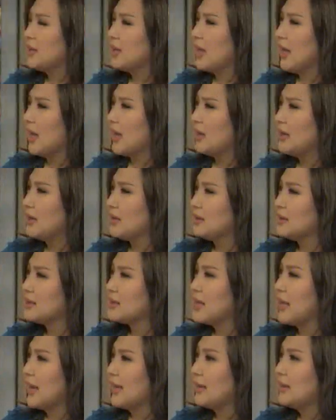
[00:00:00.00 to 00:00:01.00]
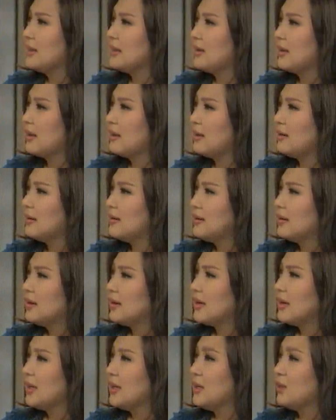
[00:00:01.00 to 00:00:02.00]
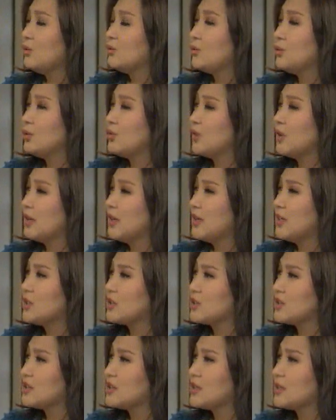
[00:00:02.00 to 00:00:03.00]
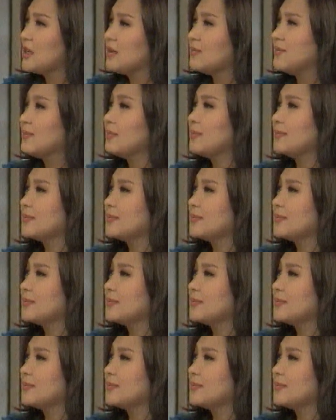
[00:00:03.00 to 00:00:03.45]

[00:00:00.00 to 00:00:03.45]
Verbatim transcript: bigla ka nag-decide na ihinto yung relationship?